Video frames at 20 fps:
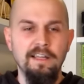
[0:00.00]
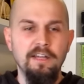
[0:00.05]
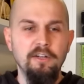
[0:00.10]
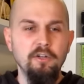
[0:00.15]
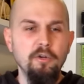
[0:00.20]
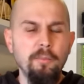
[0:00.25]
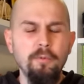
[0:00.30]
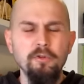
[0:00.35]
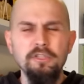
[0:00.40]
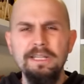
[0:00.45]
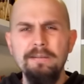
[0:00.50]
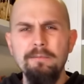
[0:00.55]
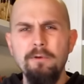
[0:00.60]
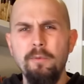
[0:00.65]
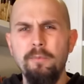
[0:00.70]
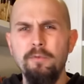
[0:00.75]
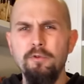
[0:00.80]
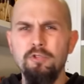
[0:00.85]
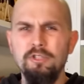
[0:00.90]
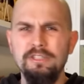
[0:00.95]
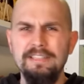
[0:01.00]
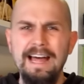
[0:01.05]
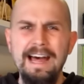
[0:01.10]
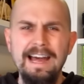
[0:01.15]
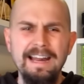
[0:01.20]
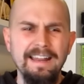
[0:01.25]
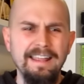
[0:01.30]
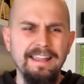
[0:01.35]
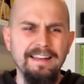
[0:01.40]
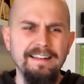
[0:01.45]
Non possiamo più
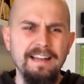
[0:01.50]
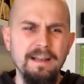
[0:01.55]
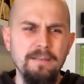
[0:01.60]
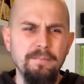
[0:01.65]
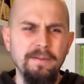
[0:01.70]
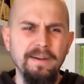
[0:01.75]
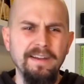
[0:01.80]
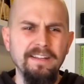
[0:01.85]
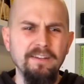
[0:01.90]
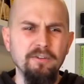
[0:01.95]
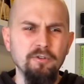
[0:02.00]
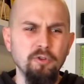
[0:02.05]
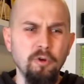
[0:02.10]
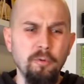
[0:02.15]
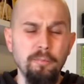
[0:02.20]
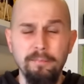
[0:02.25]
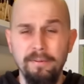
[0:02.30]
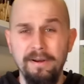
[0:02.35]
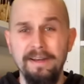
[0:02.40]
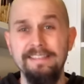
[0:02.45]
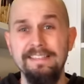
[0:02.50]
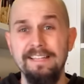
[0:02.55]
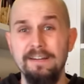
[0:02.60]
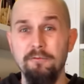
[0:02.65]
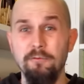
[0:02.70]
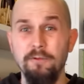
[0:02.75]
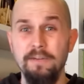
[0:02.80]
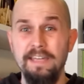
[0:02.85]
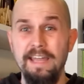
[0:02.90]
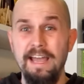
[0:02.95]
stare nel periodo
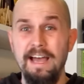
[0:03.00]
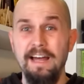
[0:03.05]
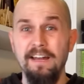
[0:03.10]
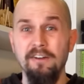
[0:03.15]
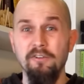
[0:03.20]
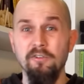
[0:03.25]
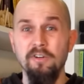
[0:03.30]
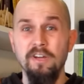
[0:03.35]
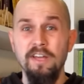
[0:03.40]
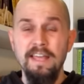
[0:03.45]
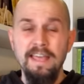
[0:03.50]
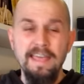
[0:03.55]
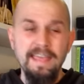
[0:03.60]
pre-darwiniano